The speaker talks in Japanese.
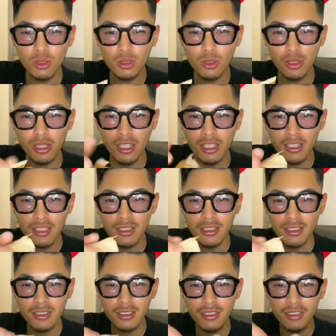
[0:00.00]
遅
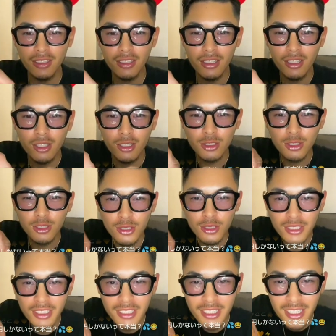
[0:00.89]
い
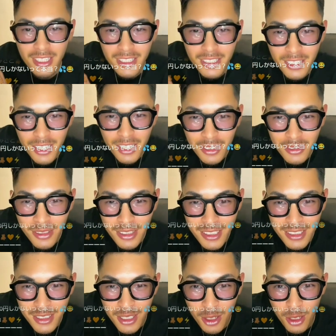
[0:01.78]
所持金
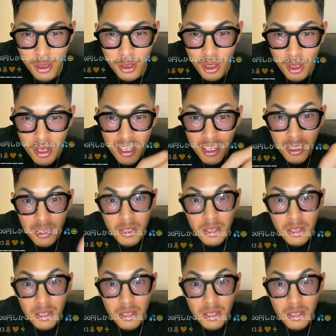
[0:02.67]
100円しかないって。